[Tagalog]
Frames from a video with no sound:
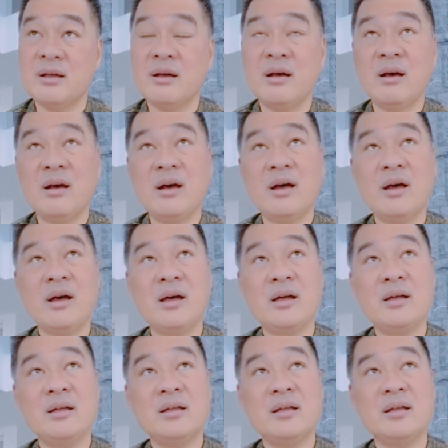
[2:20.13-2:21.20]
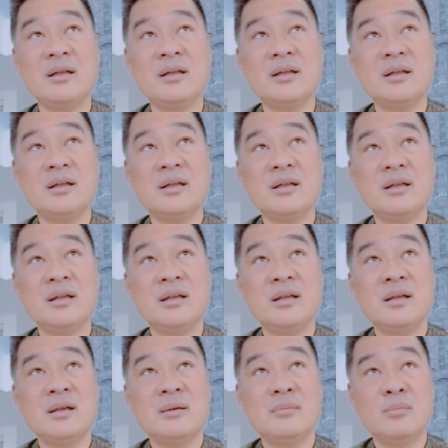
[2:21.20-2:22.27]
Uh,
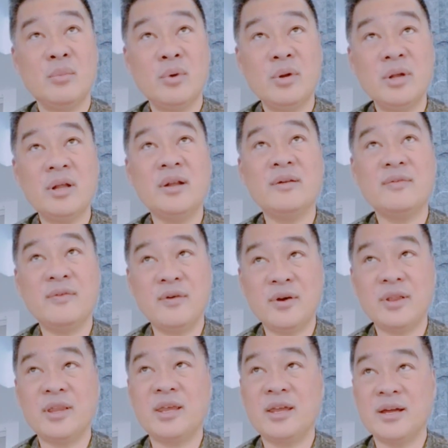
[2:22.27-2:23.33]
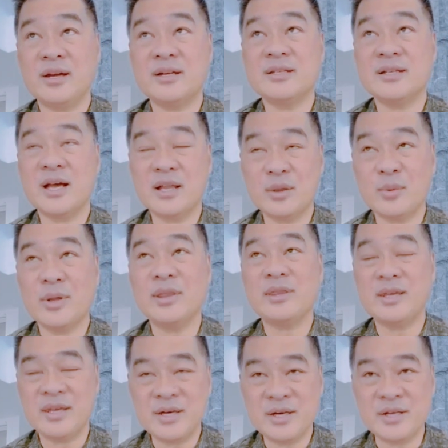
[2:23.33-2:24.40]
more than 40 years. Ah, 20
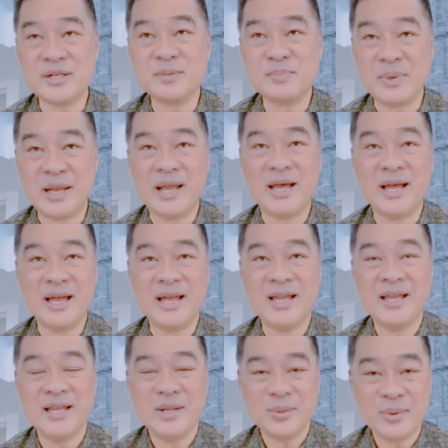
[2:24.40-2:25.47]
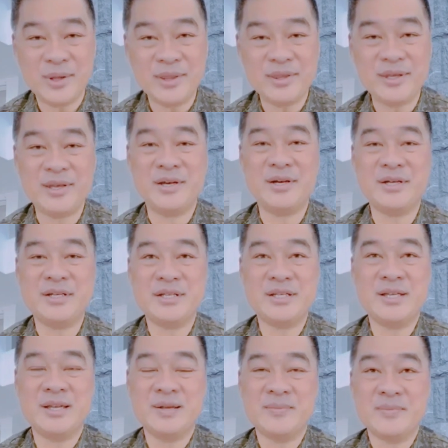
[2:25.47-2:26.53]
years pala. 20
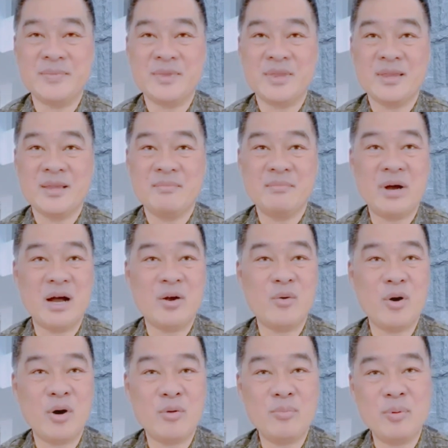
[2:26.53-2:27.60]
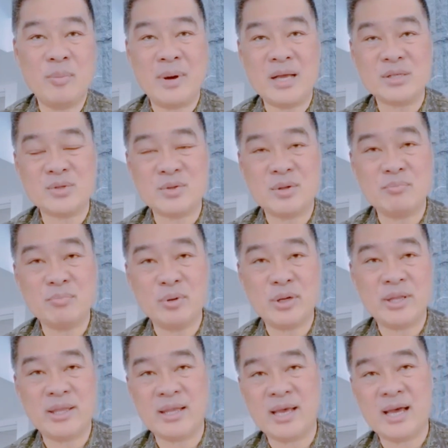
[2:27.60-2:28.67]
years bago ako pumasok ng
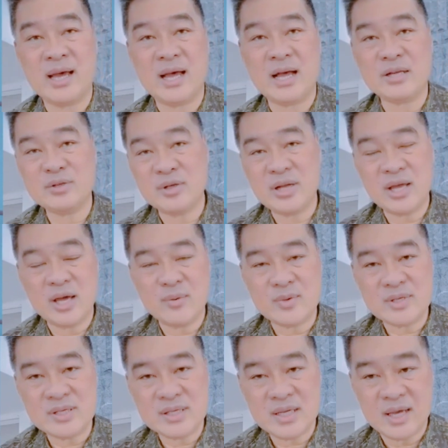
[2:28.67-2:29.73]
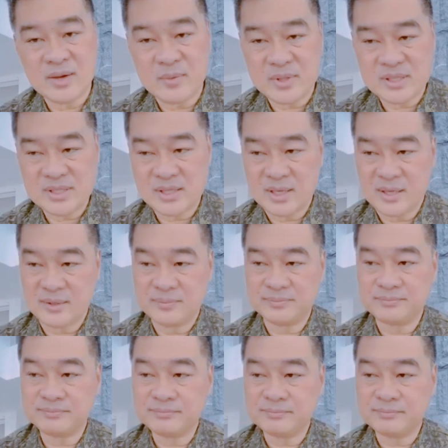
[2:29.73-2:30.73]
politika. Actually, I was I was um,